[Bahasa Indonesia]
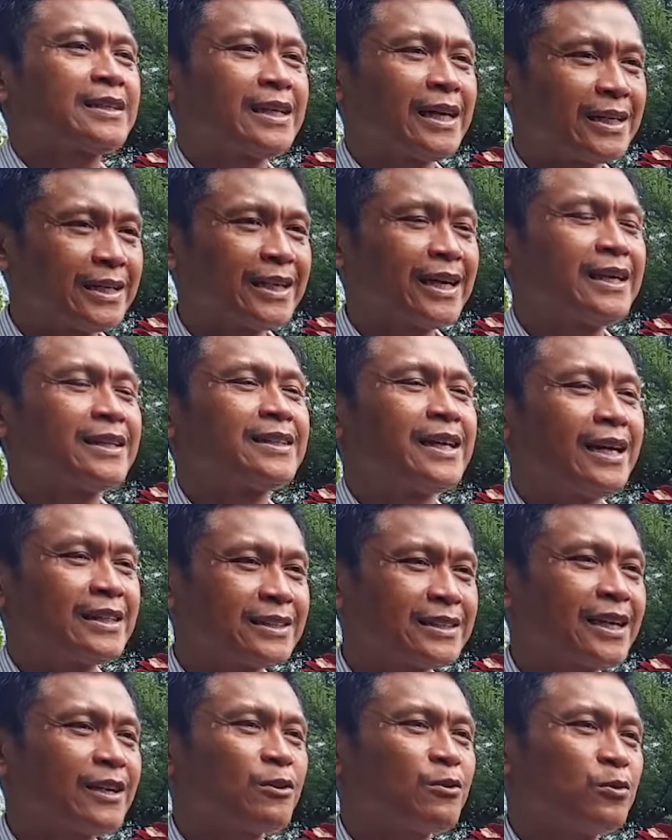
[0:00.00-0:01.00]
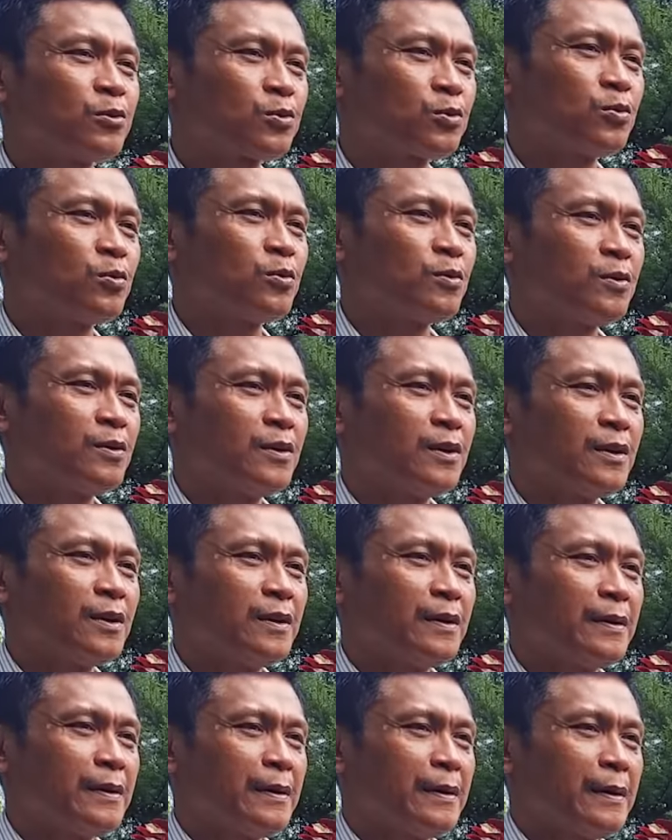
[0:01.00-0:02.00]
jadikan dasar untuk
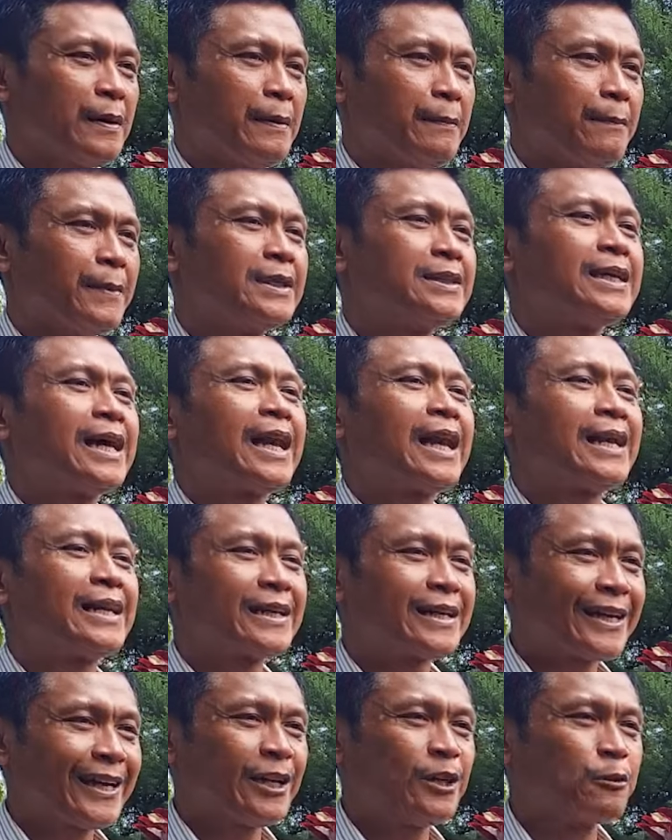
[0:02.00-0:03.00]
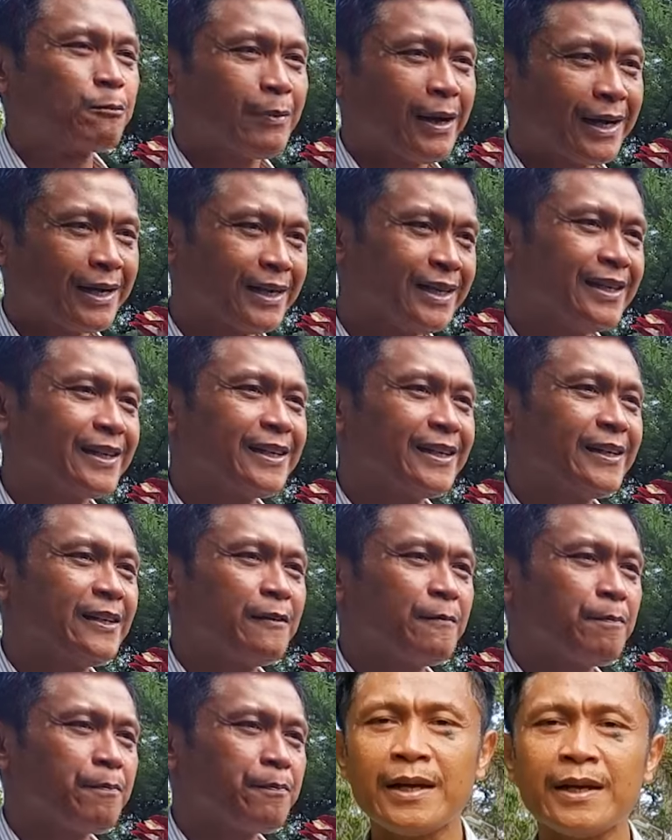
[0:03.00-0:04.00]
menjalani kehidupan
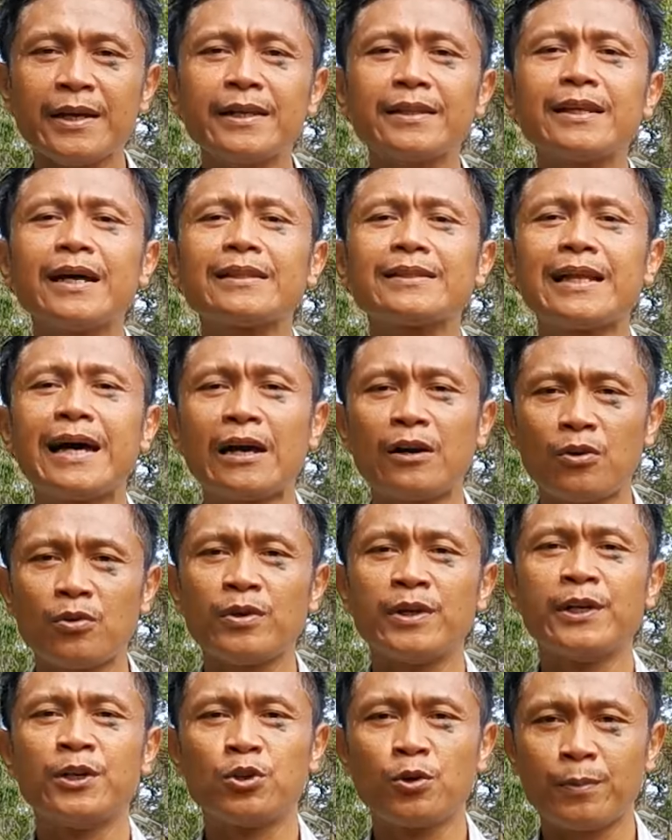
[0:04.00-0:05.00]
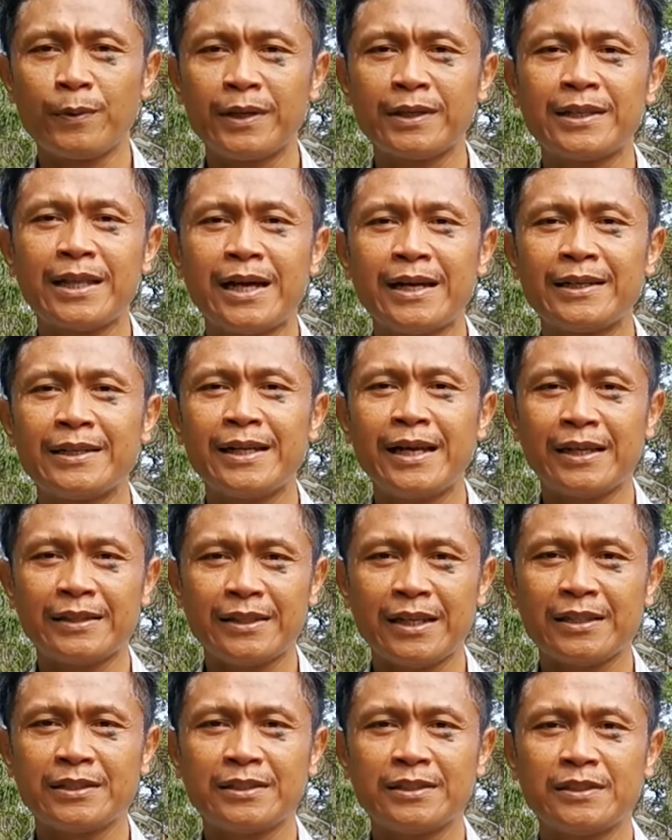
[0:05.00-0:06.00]
ini, kita taruh hidup kita di
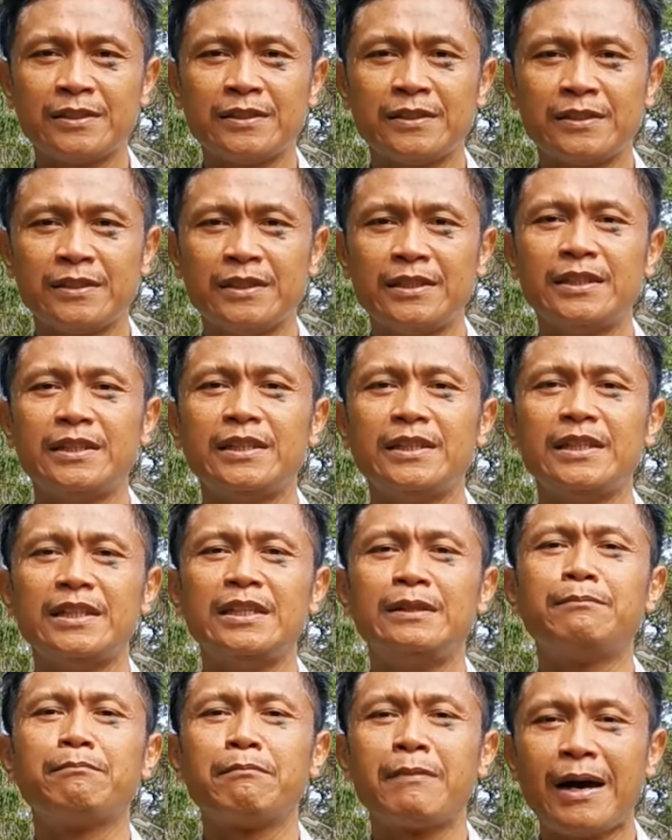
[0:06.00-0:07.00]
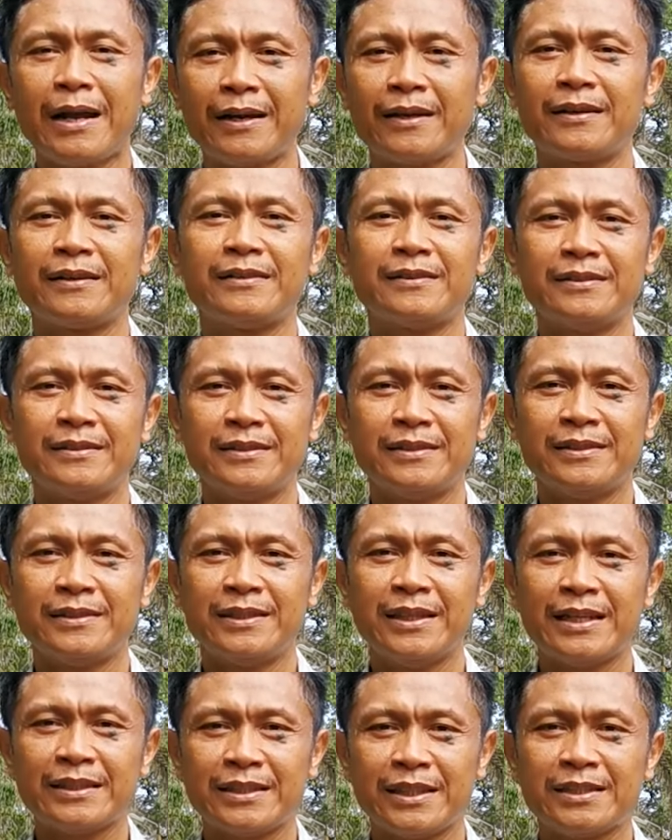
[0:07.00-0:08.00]
atas iman,
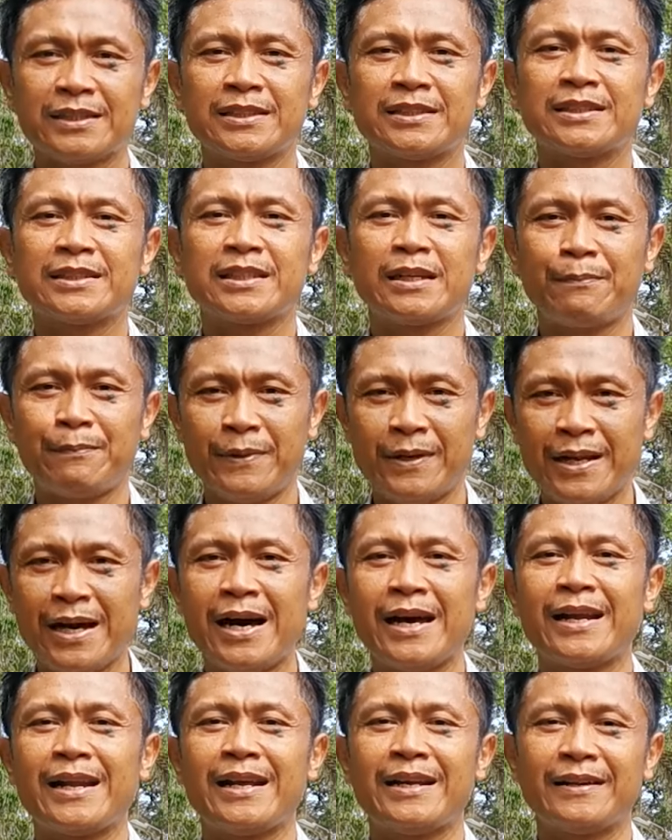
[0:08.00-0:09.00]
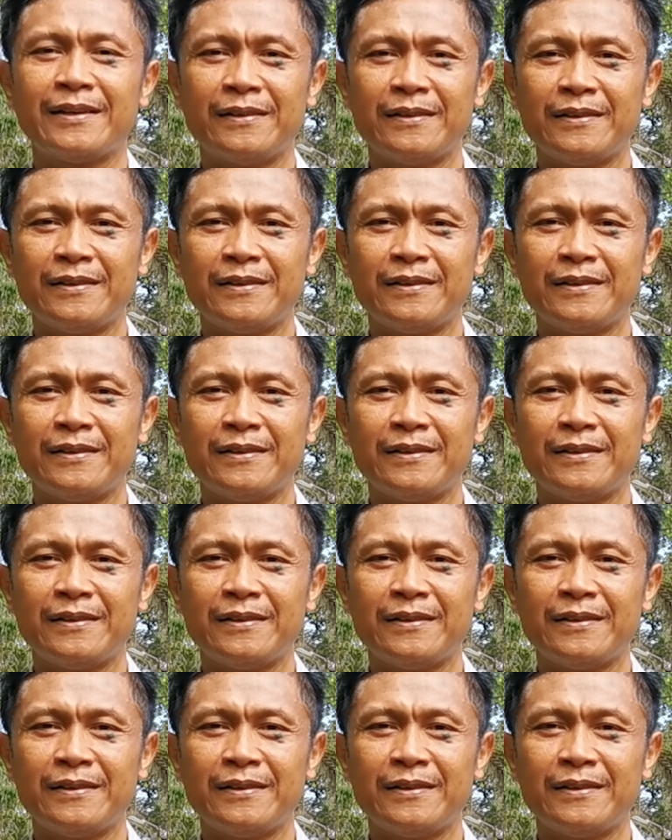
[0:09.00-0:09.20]
di atas kebenaran.